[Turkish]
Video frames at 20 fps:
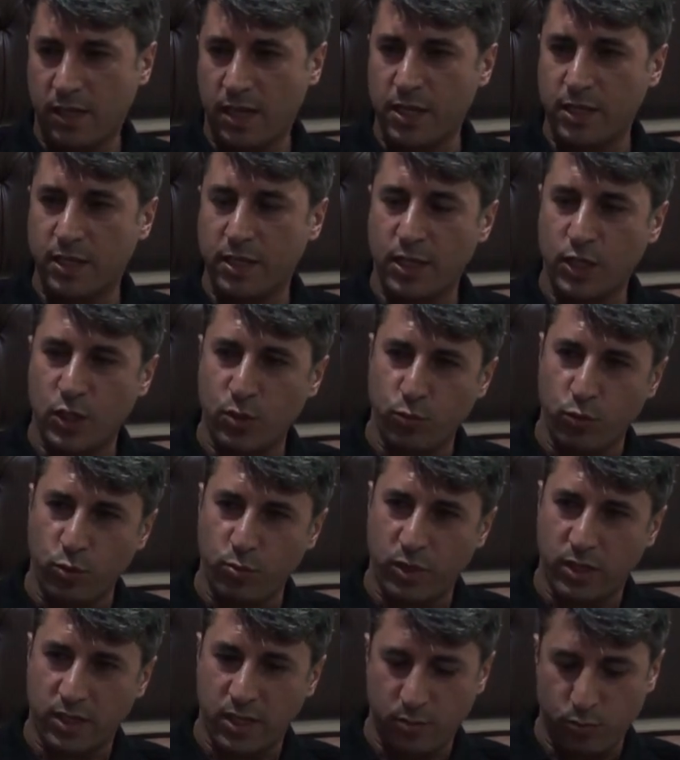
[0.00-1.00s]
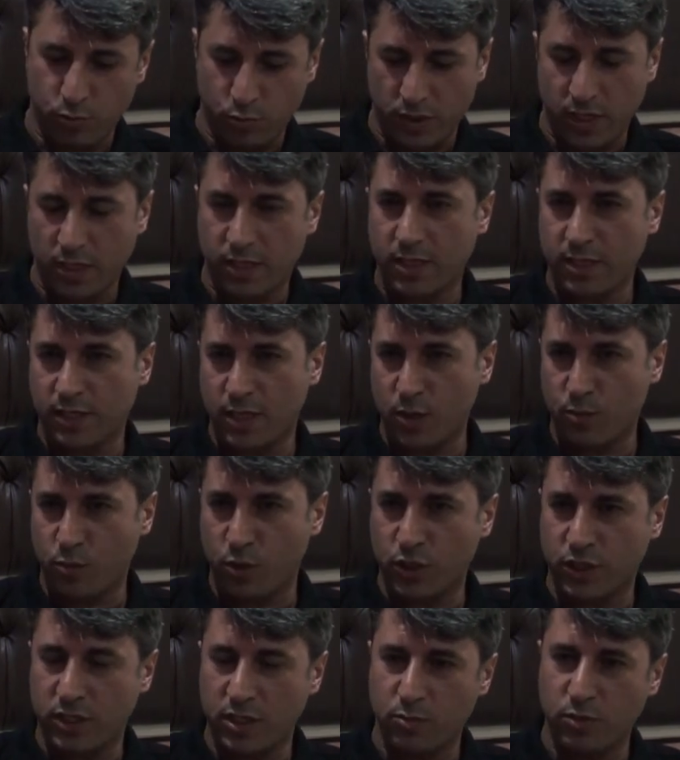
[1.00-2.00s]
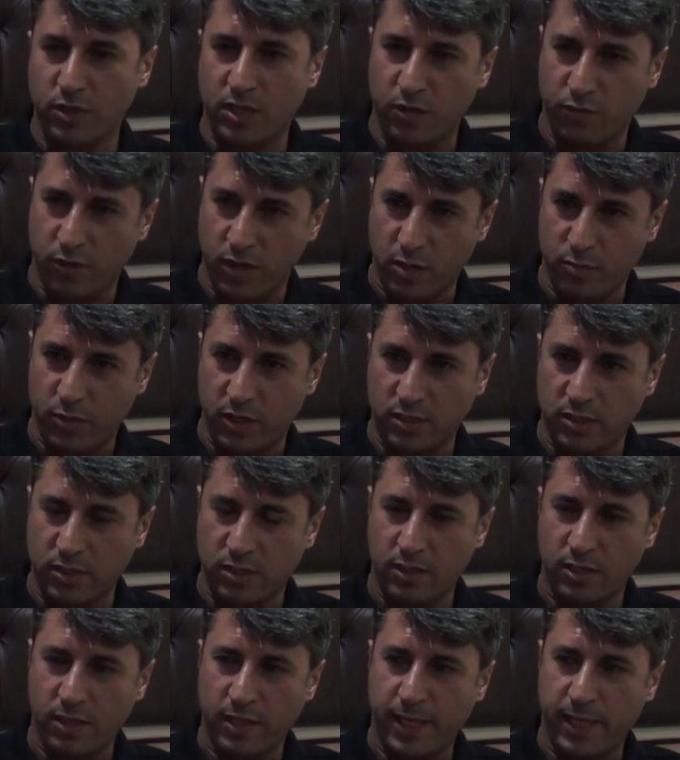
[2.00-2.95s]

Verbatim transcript: Aynı ekip olmadan zaten tek başına bir yere varamazdık.